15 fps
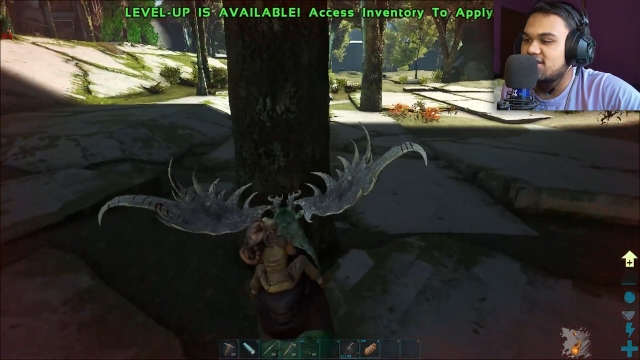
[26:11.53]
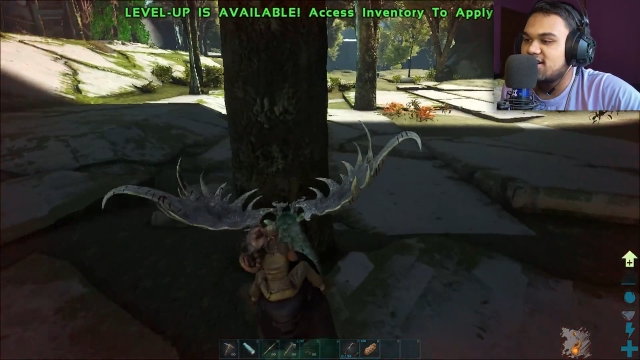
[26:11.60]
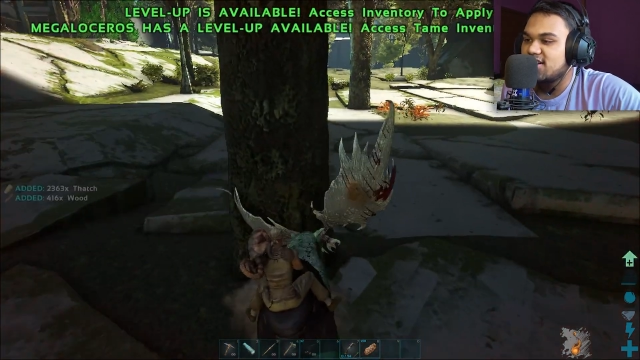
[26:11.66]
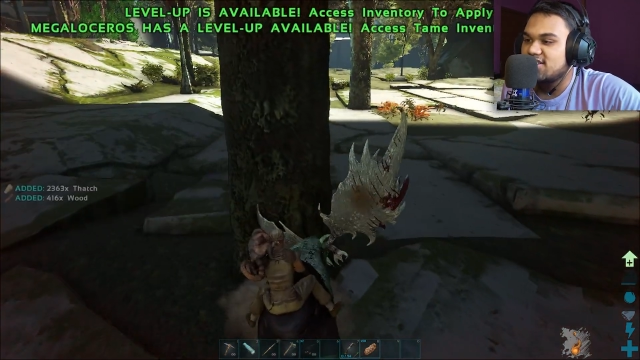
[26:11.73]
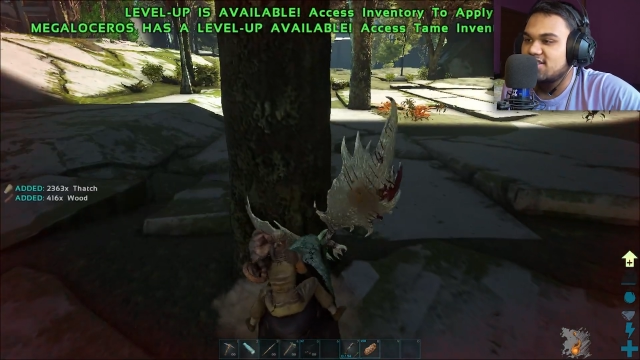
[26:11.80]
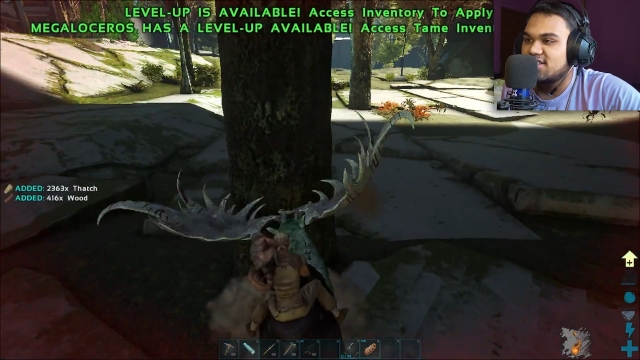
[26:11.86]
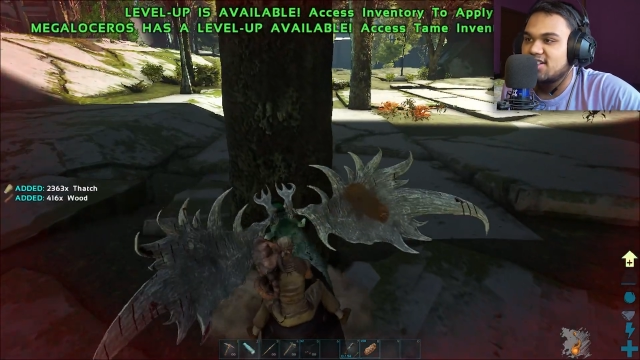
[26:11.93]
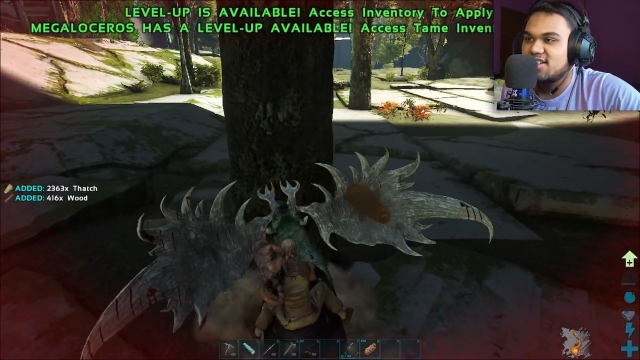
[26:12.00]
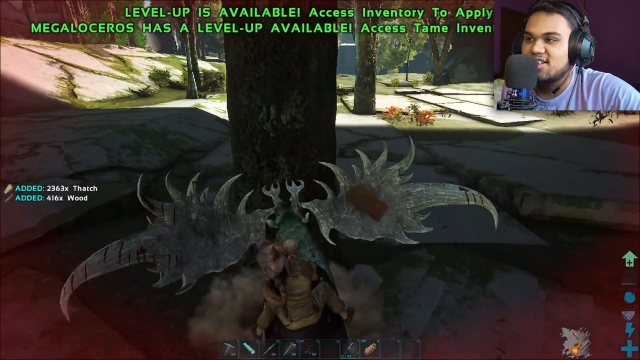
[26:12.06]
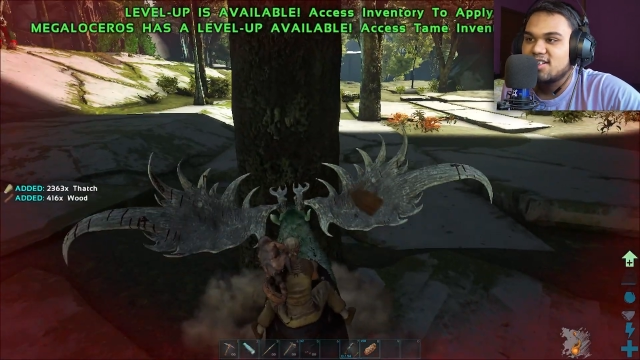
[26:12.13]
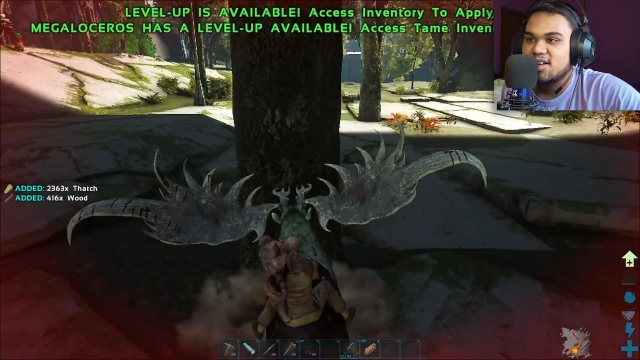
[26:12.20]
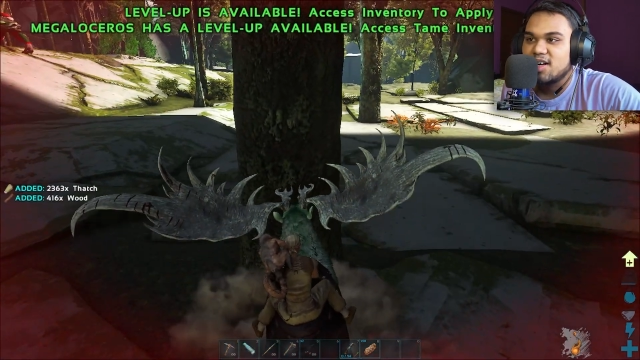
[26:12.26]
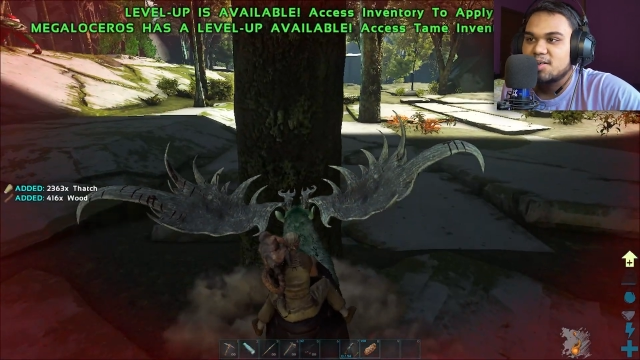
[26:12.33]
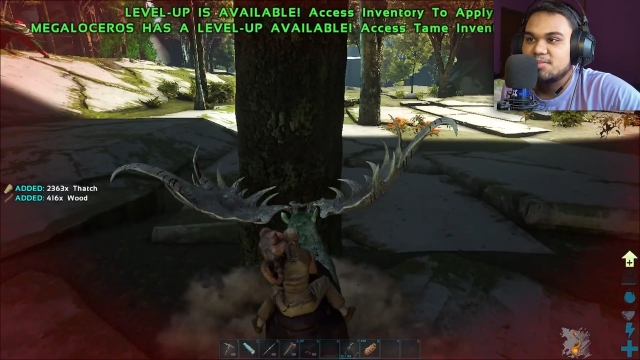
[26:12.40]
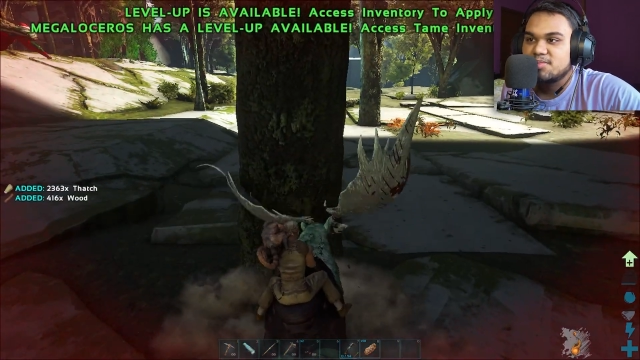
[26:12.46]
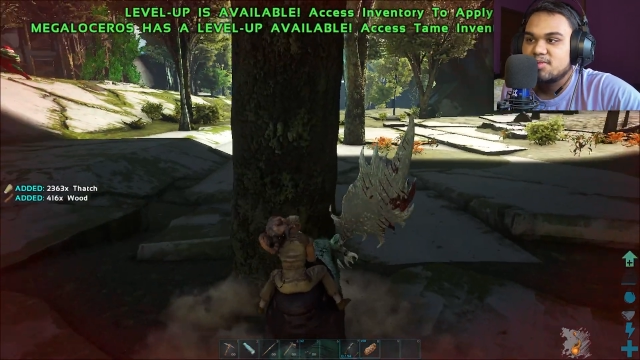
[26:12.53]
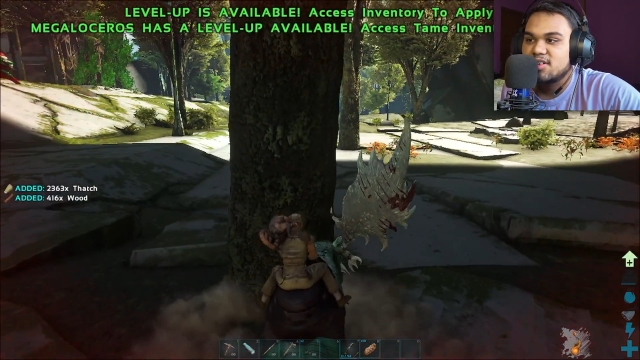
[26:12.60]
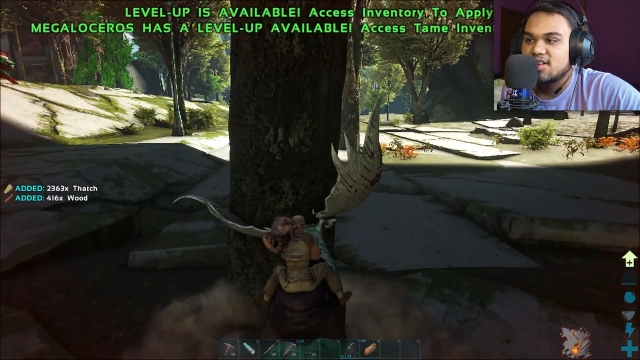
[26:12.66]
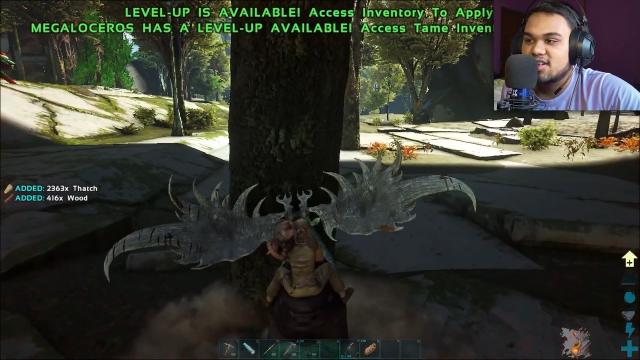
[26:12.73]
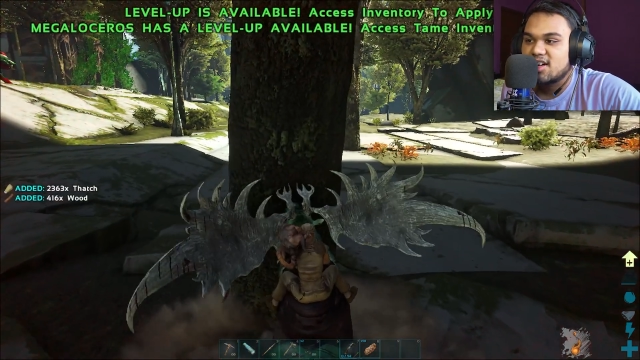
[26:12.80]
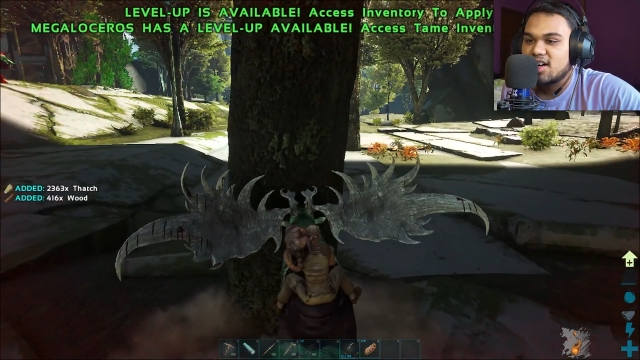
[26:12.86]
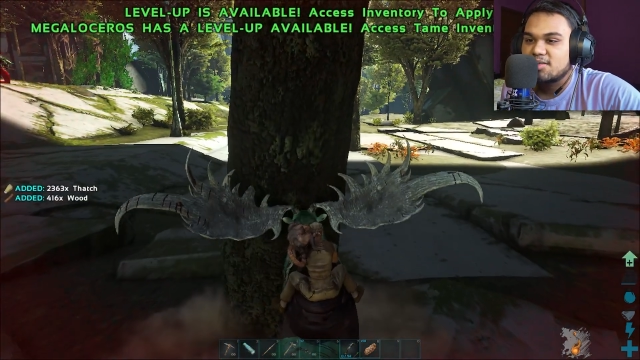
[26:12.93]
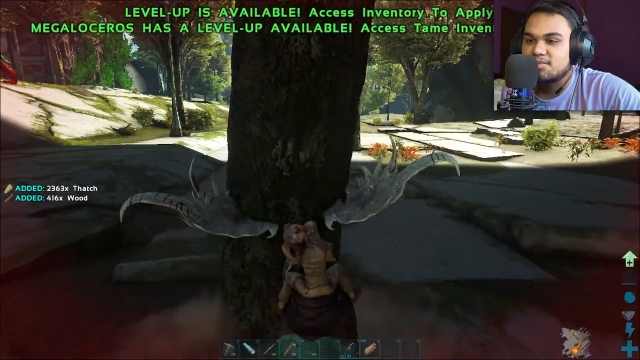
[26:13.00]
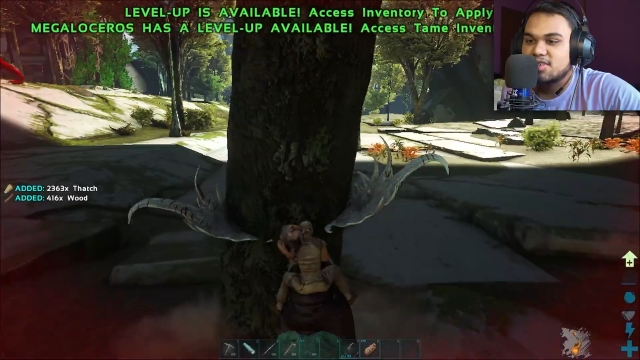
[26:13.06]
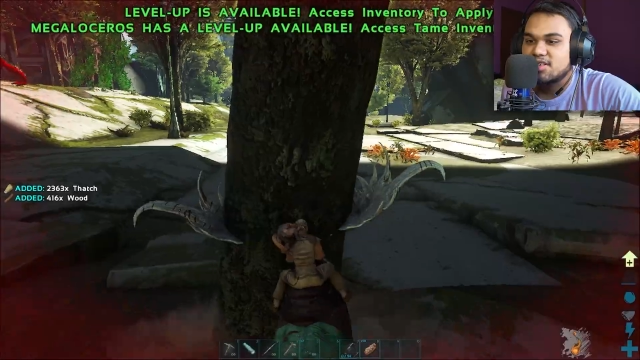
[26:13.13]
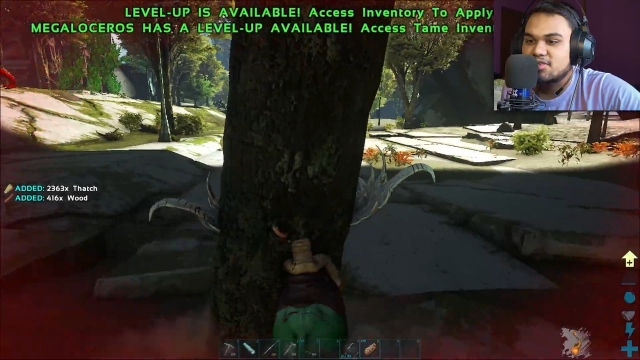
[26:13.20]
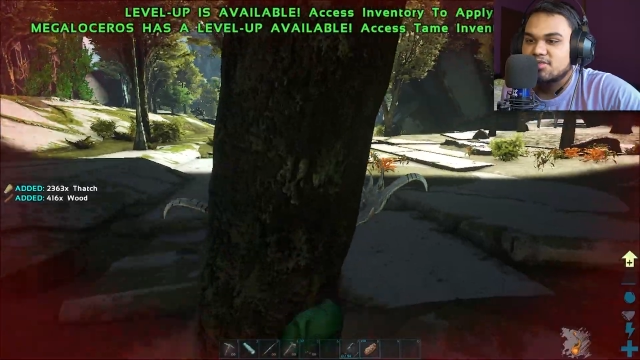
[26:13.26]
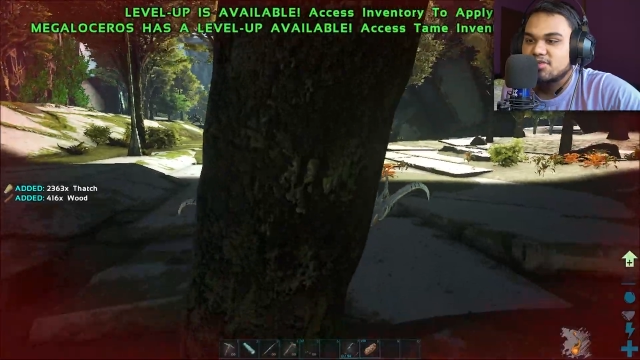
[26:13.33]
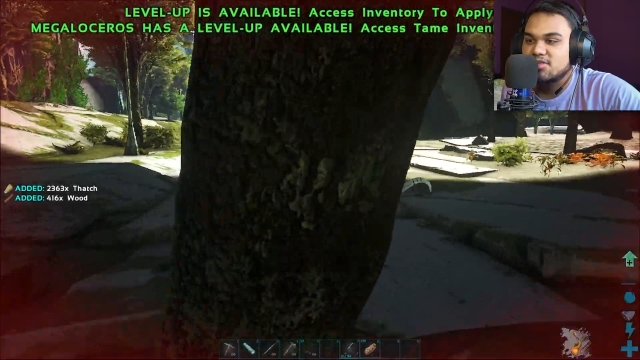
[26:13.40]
दिखा दिया अब थोड़ा काम करो